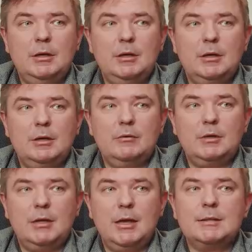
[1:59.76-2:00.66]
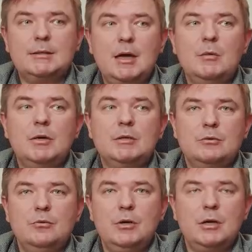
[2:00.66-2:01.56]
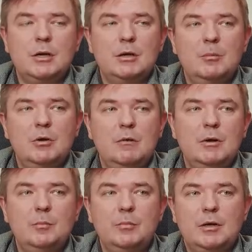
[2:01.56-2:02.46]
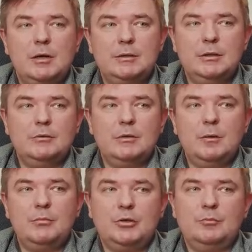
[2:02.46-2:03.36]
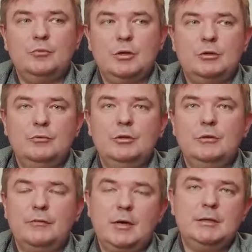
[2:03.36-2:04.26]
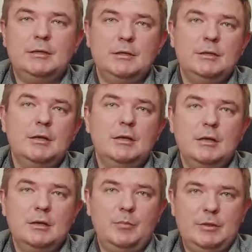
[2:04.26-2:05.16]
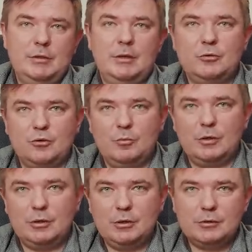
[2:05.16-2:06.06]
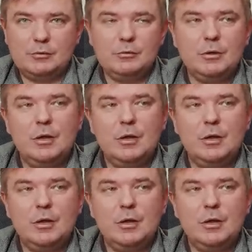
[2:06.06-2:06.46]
это вот та самая история, когда мы говорим про Россию, да, почему у нас люди в России деньги на депозиты особо не несут,